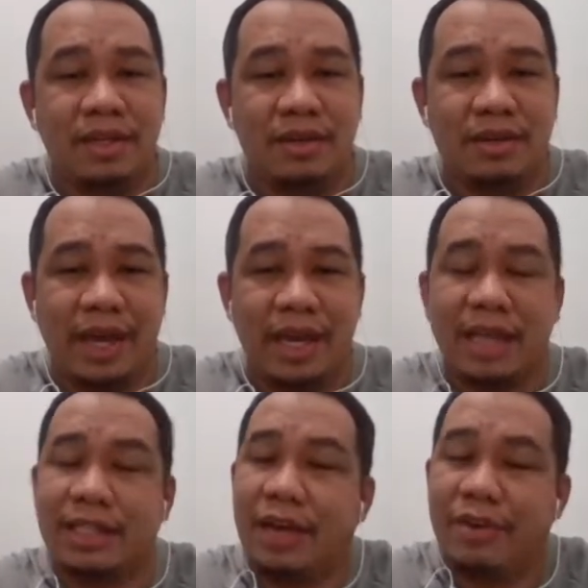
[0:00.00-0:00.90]
Okay,
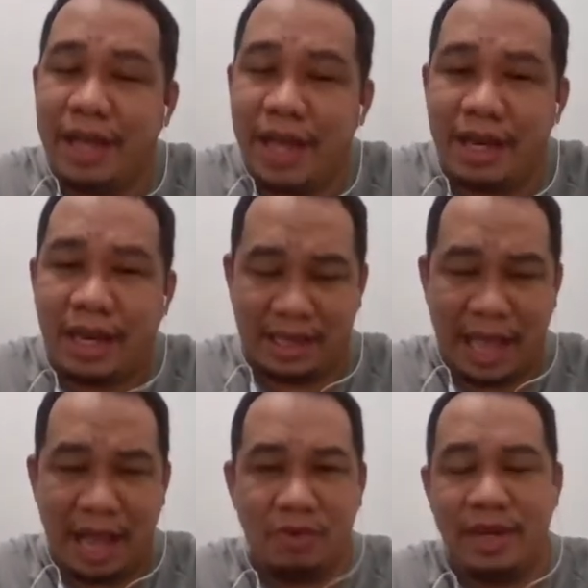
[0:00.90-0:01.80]
nasa ano na yan,
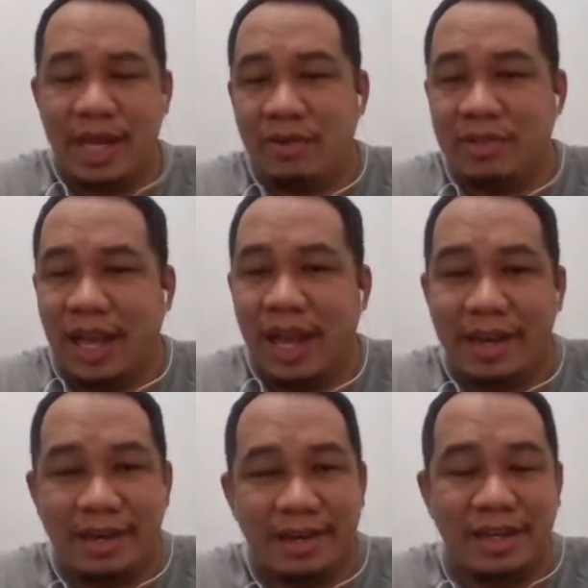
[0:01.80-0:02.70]
nakatago na yan kung
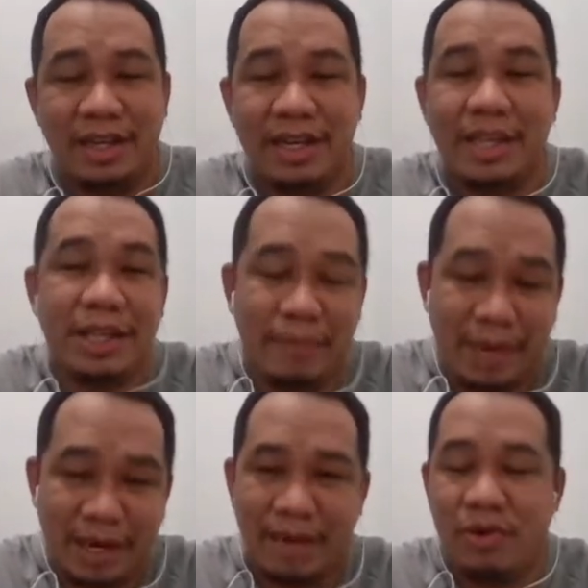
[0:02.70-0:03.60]
saan. Ni hindi
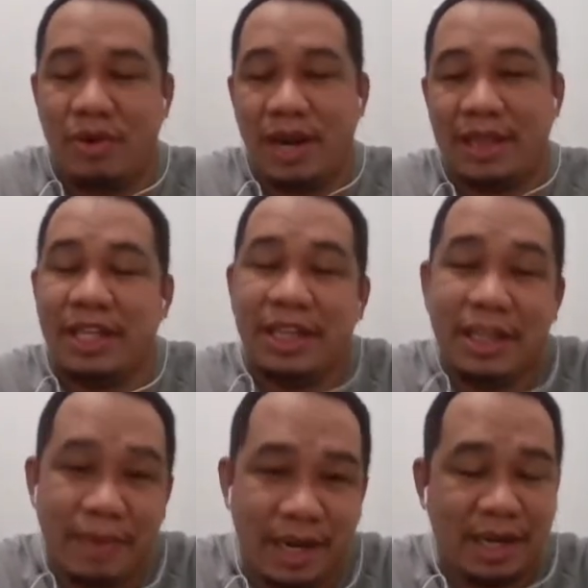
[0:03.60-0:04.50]
man lang nabuklat, ni hindi
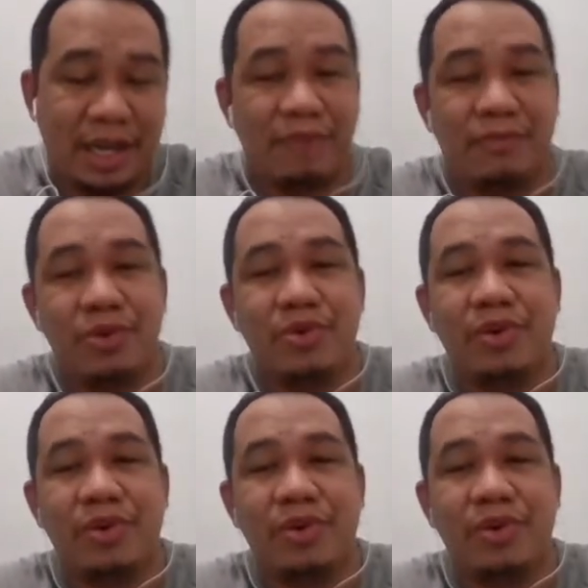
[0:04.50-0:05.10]
man lang na-review.